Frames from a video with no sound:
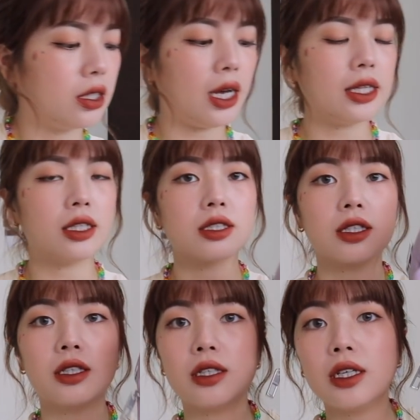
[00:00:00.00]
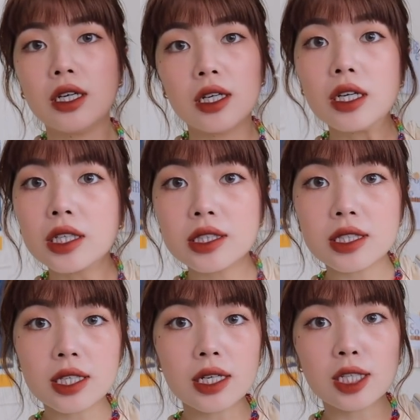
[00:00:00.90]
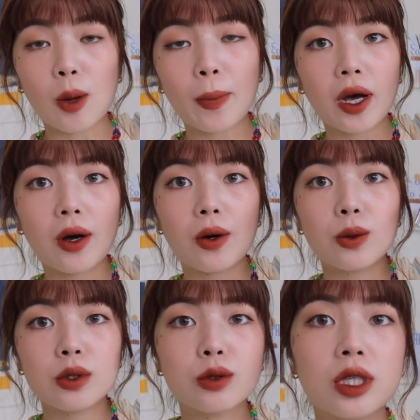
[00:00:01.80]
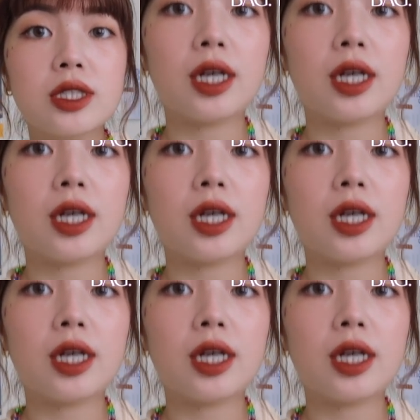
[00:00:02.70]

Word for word: 可爱的这个。 紫色小包穿